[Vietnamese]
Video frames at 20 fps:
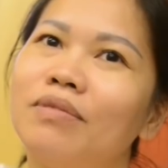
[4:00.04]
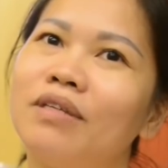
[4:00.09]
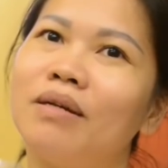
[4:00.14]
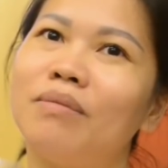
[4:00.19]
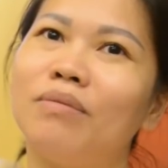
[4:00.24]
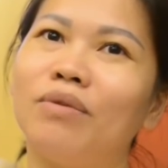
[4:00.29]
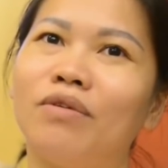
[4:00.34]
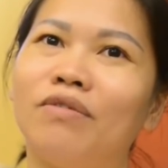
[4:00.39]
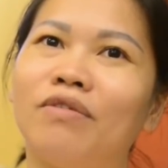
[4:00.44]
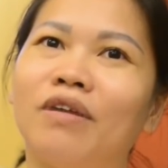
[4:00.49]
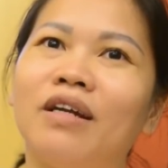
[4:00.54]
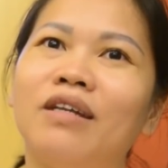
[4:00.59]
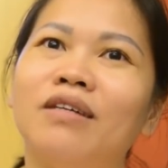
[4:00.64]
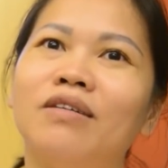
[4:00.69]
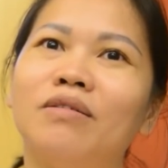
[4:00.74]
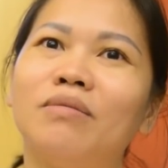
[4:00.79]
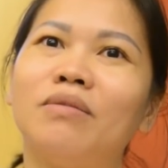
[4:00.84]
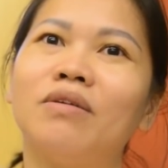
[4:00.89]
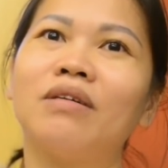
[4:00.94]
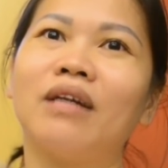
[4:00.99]
đúng cái mùi
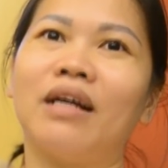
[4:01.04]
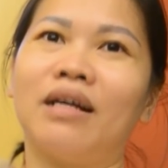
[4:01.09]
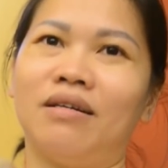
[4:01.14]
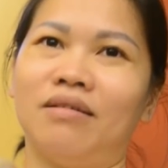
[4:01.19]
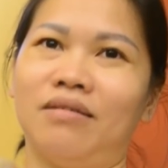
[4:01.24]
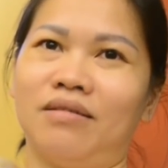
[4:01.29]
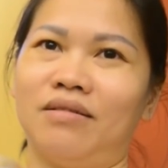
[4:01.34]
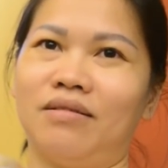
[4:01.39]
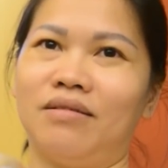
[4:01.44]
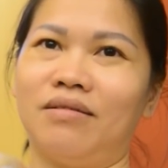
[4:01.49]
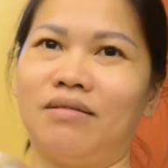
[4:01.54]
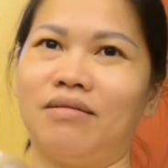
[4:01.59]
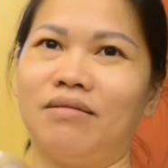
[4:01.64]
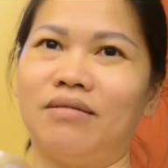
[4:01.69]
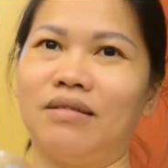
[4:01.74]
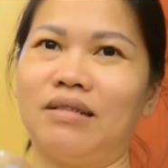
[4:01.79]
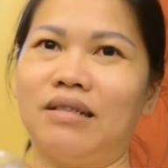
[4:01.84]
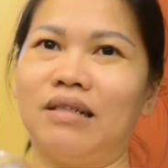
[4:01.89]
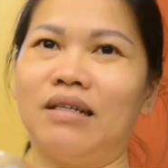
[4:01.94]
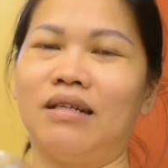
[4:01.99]
vị của món này được.
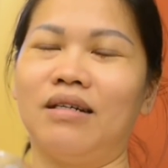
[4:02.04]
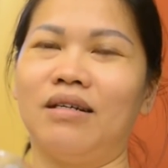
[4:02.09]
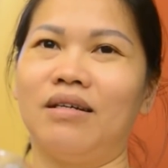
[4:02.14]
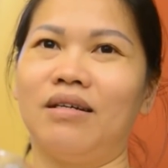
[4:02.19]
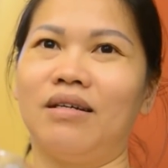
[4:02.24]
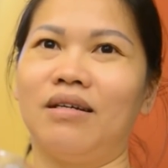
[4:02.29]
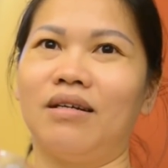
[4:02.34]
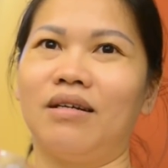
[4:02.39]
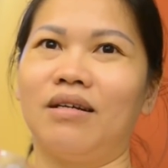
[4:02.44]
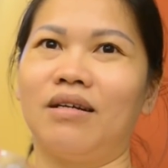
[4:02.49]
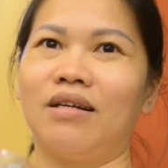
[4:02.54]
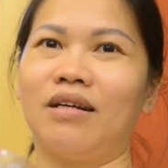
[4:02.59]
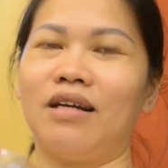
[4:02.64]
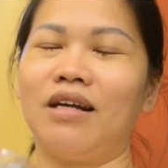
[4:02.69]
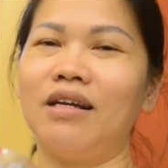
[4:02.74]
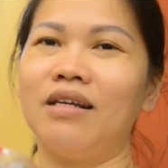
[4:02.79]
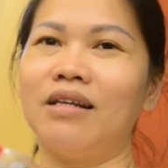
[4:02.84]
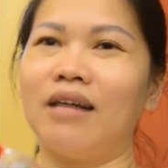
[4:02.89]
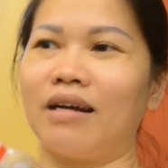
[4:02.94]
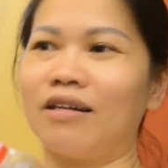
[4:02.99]

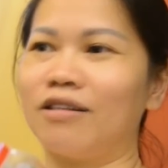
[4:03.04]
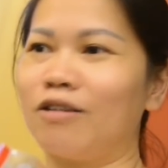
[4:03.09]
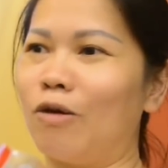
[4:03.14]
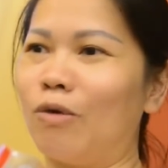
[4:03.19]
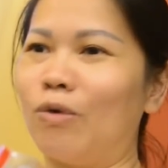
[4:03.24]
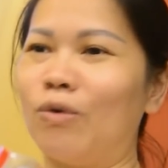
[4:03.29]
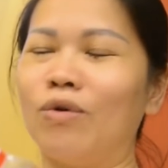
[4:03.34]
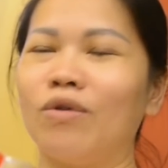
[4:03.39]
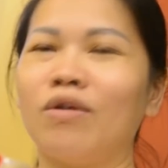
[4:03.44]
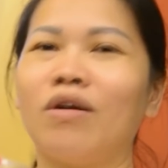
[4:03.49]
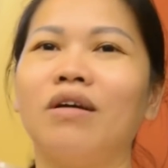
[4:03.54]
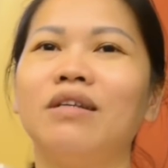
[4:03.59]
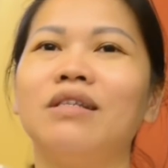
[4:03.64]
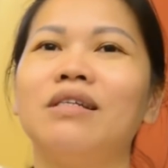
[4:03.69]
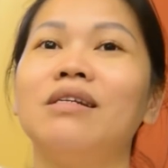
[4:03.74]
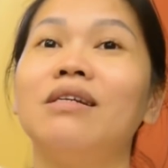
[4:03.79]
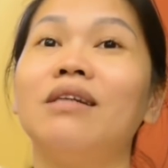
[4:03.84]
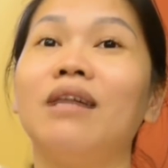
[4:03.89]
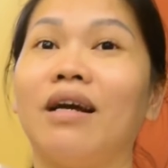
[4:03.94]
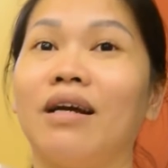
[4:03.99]
Cái đặc thù của nó
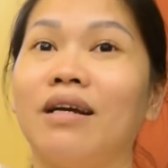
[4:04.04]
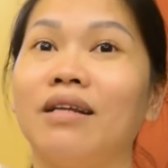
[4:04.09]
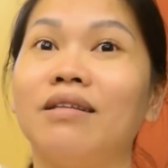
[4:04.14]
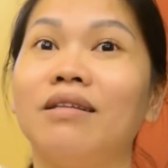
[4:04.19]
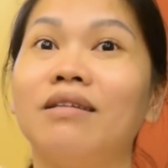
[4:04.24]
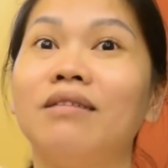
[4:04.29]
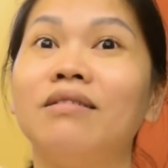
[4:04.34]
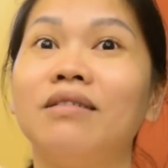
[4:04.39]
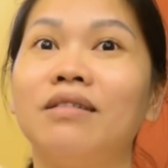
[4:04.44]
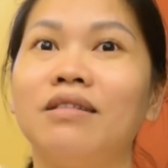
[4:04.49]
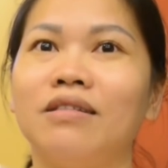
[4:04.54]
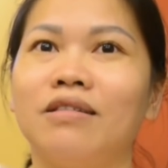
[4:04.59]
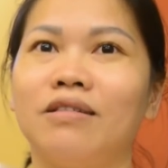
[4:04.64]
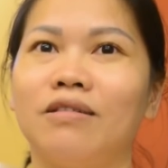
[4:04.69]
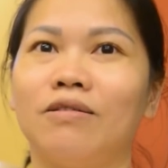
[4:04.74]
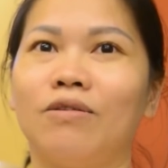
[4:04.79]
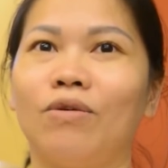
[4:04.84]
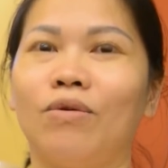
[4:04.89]
chính là cái tươi